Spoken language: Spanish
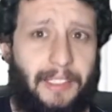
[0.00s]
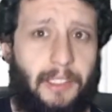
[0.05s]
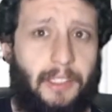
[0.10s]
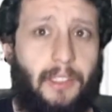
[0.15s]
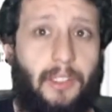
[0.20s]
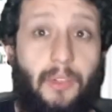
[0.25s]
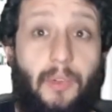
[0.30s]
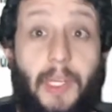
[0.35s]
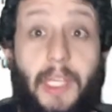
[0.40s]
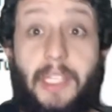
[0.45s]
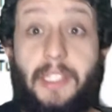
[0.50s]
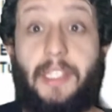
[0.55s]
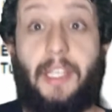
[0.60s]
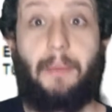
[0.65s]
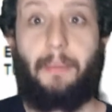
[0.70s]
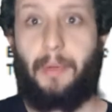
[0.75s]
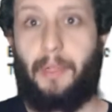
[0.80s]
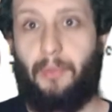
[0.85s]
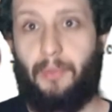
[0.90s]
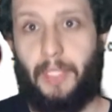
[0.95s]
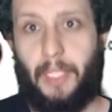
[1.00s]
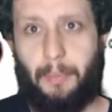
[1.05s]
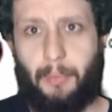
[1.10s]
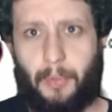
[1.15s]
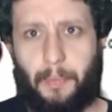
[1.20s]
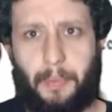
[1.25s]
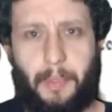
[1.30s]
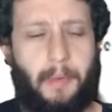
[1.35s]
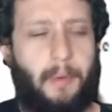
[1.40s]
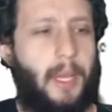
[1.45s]
No es que sea preguntar por
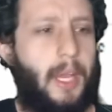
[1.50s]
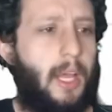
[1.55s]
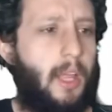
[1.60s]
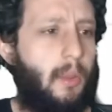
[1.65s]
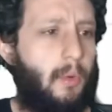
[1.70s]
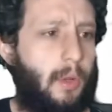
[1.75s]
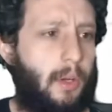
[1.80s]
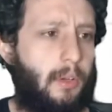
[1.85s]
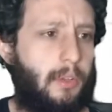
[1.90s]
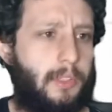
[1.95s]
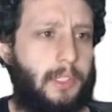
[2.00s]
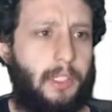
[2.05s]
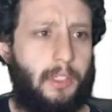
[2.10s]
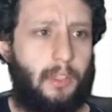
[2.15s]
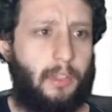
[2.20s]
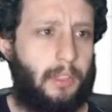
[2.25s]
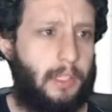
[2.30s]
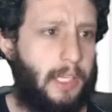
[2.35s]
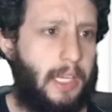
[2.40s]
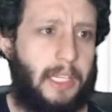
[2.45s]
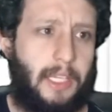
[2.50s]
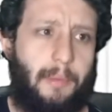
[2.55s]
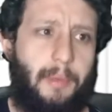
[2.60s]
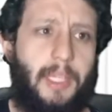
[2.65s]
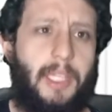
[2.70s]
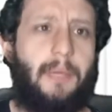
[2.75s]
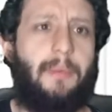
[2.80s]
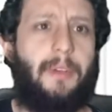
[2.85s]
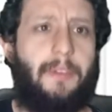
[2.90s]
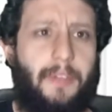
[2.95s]
privado o algo así, no,
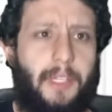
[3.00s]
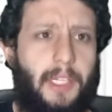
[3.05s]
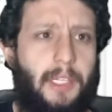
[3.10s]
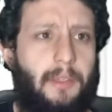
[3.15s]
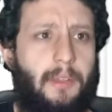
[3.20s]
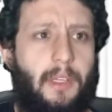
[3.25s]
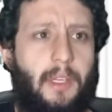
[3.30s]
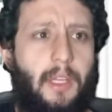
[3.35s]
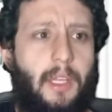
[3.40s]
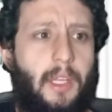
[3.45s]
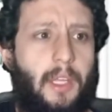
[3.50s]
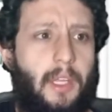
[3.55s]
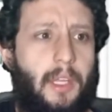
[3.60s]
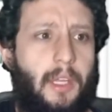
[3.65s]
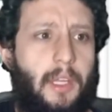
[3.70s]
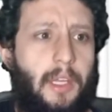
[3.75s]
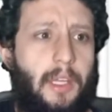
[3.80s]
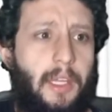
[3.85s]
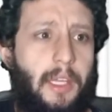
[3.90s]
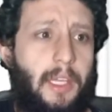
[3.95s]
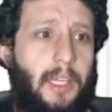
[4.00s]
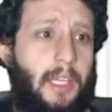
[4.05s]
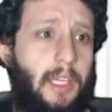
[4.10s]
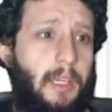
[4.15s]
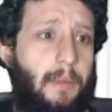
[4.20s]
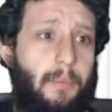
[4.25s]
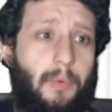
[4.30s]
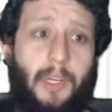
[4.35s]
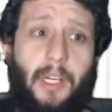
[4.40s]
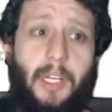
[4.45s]
directamente preferí eh,
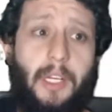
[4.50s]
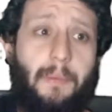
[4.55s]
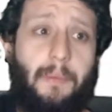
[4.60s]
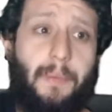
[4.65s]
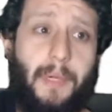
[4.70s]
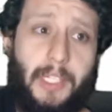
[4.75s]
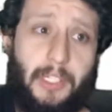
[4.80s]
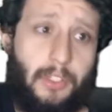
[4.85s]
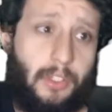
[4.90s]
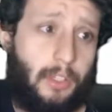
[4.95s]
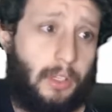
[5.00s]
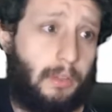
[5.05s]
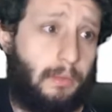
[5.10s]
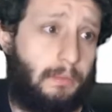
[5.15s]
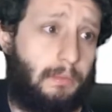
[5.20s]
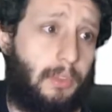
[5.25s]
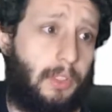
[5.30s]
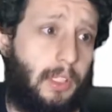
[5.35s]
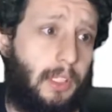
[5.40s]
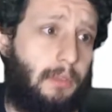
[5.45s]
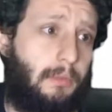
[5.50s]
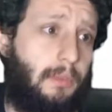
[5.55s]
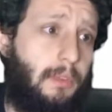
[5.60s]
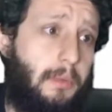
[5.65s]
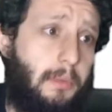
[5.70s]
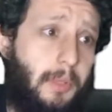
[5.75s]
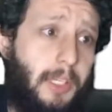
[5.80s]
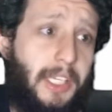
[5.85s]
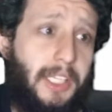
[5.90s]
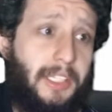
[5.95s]
ponerle el precio, porque no
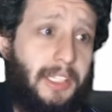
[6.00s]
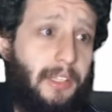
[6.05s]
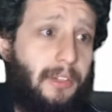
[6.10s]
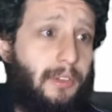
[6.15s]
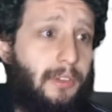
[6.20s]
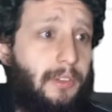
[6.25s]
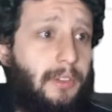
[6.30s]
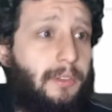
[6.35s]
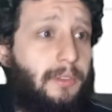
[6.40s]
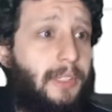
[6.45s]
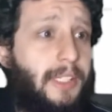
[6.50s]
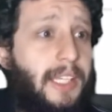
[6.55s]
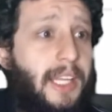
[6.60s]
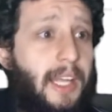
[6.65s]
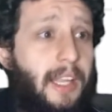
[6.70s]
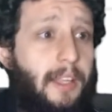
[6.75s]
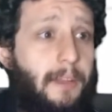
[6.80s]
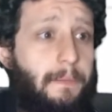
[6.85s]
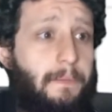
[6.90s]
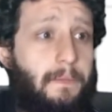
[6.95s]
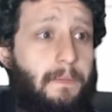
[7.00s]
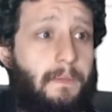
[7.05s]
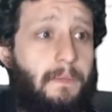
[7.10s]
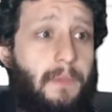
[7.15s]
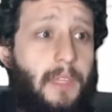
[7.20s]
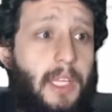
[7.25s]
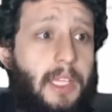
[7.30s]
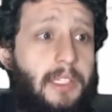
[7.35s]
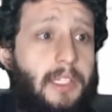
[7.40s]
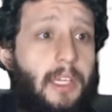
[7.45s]
molesta, no, hay nada.
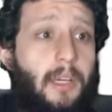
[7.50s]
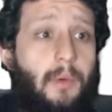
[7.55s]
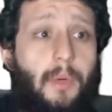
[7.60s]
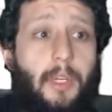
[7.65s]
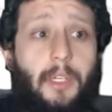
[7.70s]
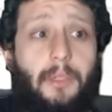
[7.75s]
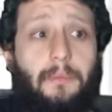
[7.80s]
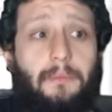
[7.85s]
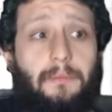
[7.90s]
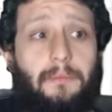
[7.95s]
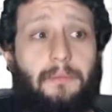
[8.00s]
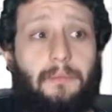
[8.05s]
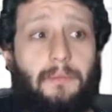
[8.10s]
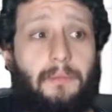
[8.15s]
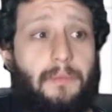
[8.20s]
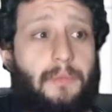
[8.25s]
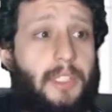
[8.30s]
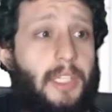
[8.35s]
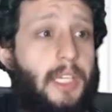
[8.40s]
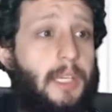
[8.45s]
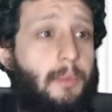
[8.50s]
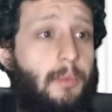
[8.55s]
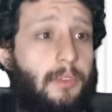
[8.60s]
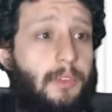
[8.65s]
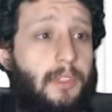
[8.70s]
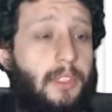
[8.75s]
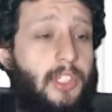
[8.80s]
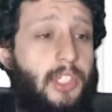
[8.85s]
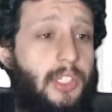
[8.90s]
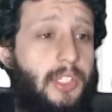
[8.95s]
Así que bueno, seguimos.
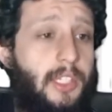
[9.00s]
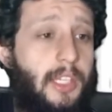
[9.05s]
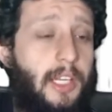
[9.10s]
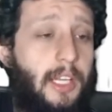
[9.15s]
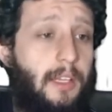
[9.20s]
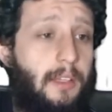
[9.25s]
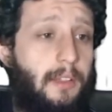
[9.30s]
Gisela.